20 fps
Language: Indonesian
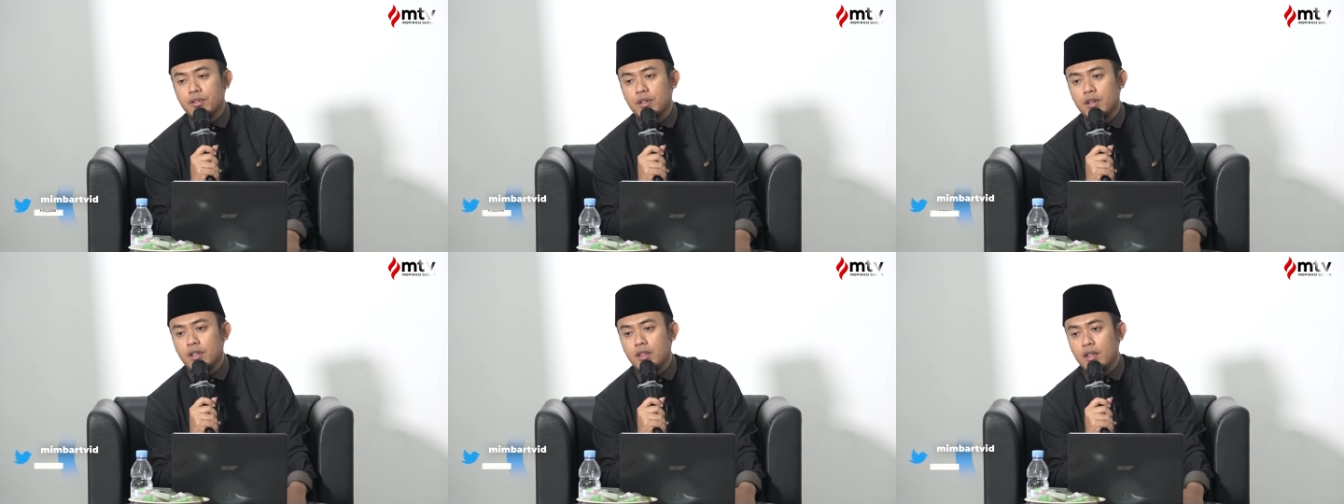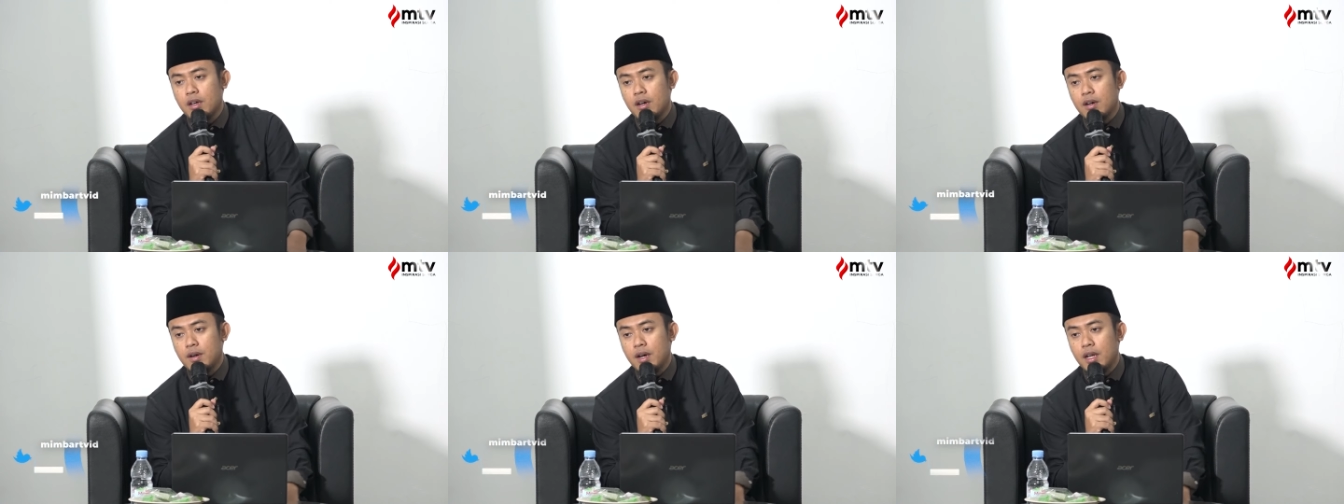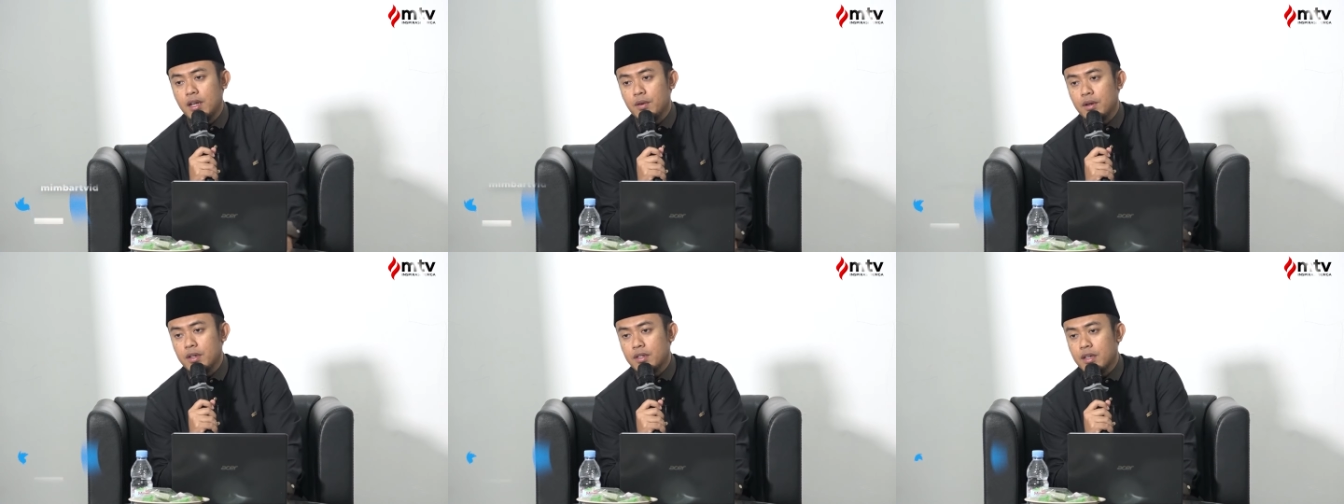sallallahu
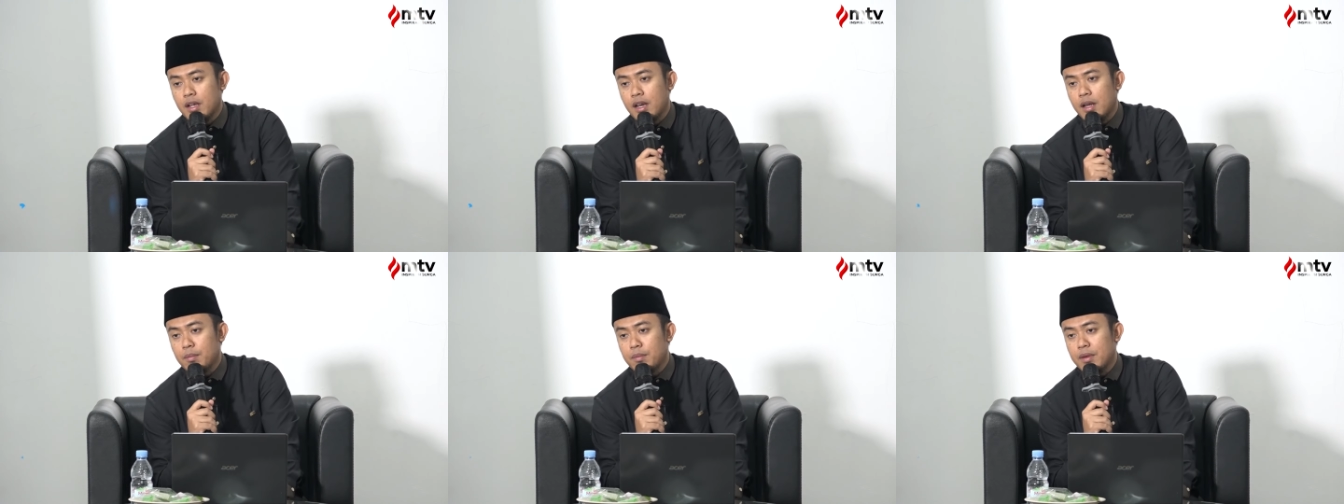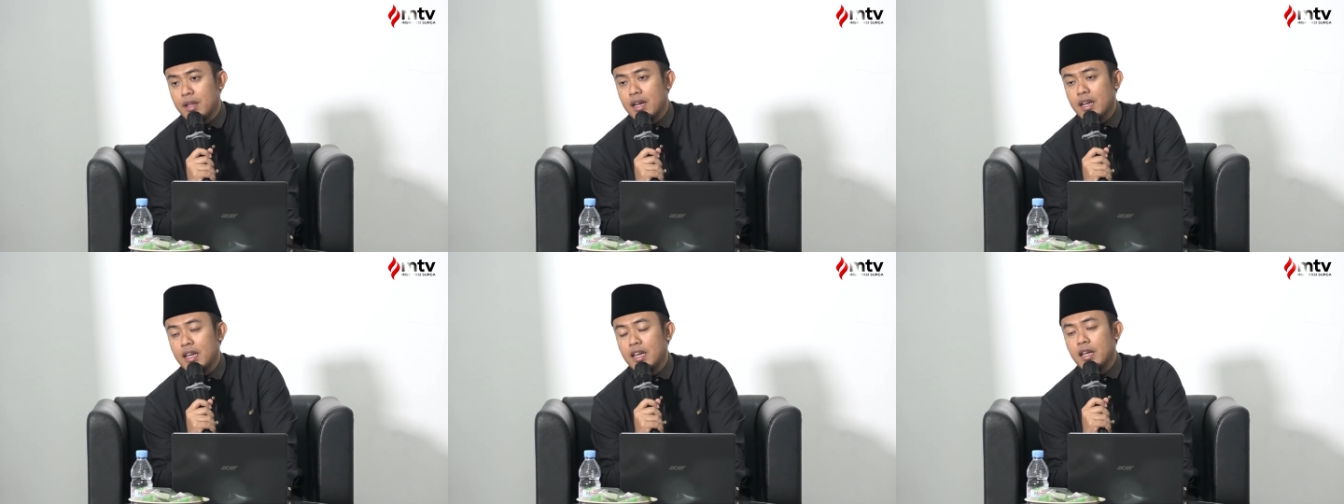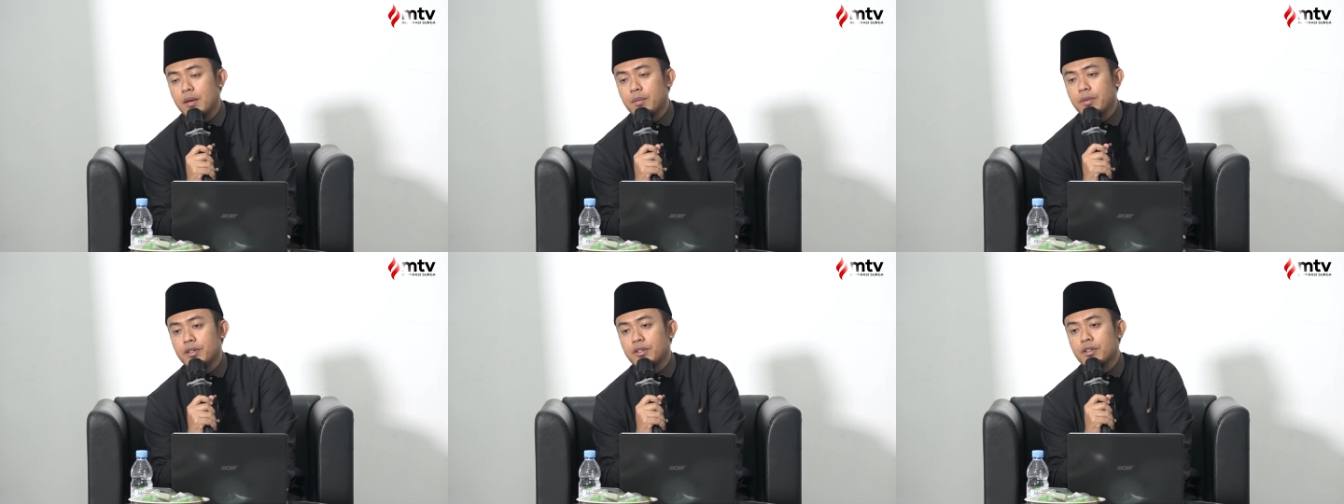alaihi wasallam dari
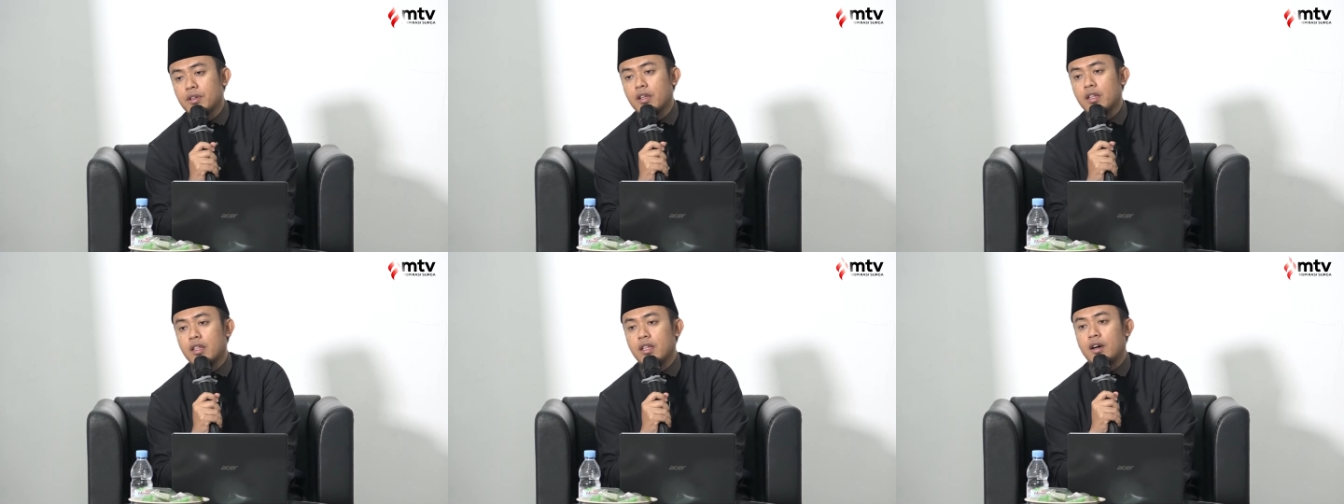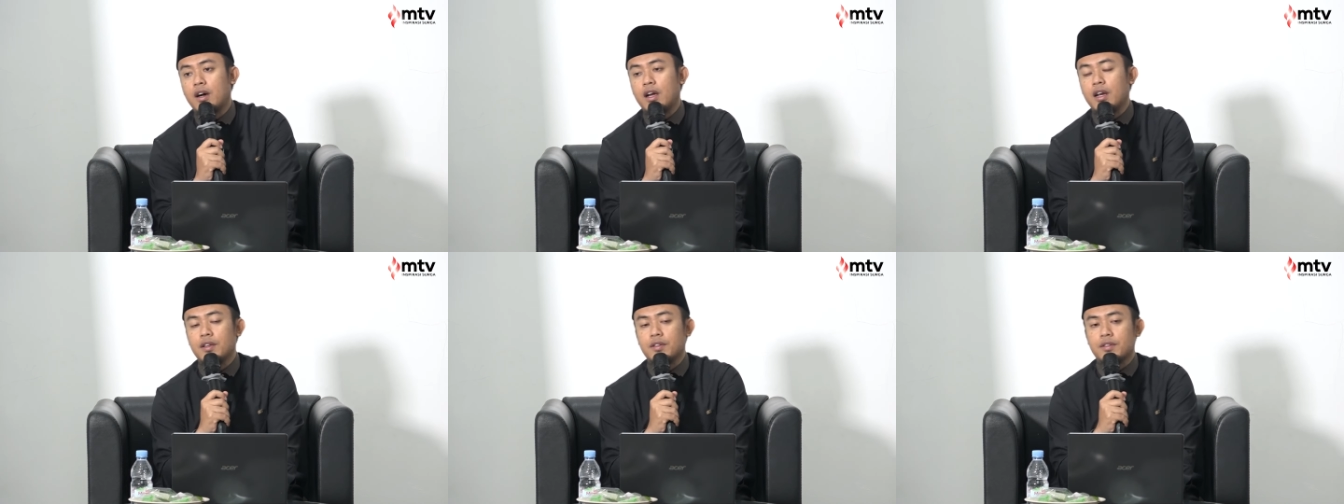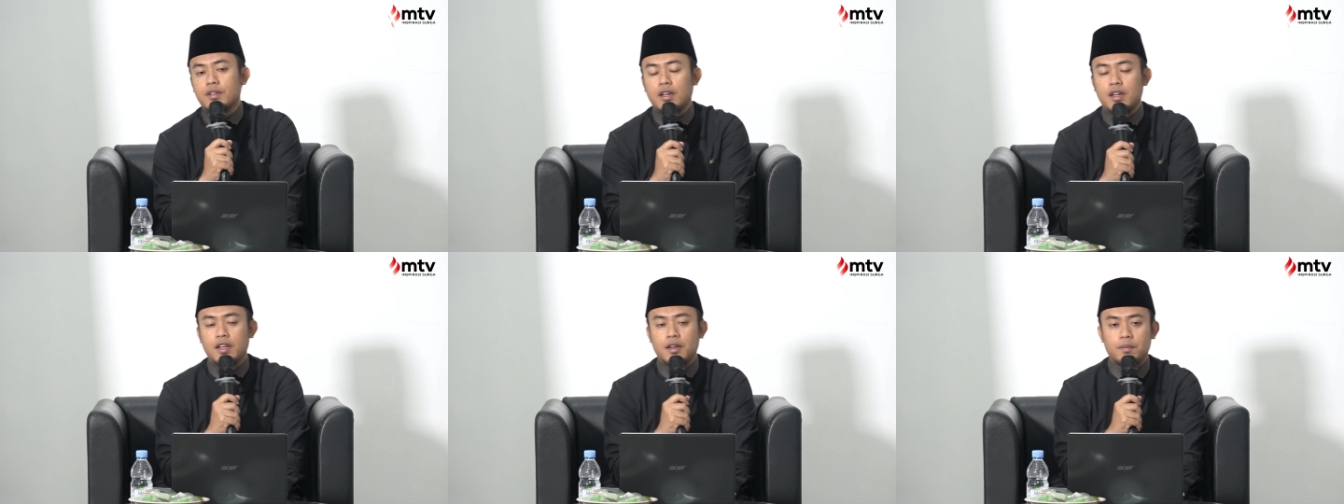Nabi sallallahu alaihi
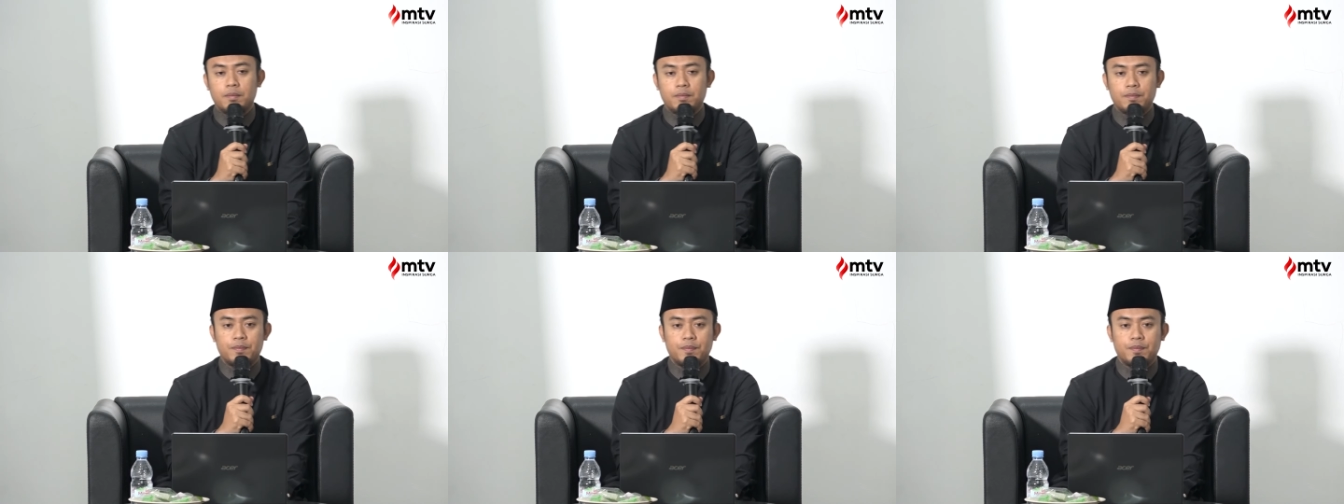wasallam